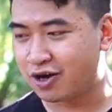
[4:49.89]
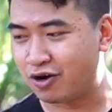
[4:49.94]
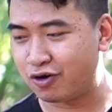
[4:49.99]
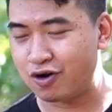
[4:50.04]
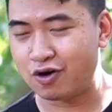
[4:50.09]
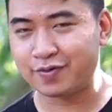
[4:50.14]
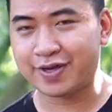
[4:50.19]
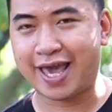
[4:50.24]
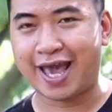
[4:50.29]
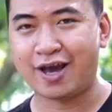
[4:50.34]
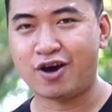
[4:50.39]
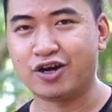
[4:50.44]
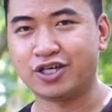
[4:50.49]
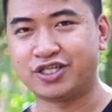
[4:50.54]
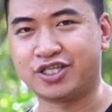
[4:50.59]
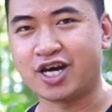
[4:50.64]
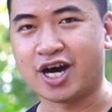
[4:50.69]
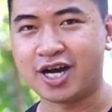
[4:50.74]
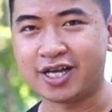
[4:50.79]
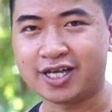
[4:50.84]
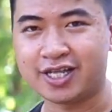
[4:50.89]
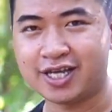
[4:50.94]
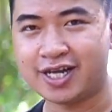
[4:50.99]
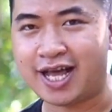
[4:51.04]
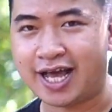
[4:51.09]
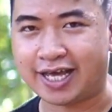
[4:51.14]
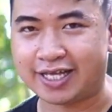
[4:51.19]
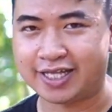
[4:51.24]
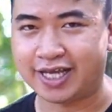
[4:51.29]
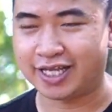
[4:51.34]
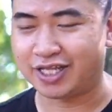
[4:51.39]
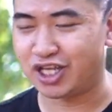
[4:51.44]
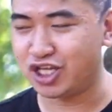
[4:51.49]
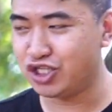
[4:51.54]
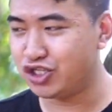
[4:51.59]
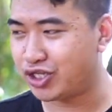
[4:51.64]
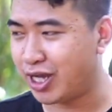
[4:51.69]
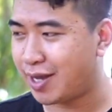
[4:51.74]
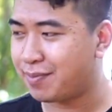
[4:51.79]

còn không gian ngoài trời như thế này thì tiếng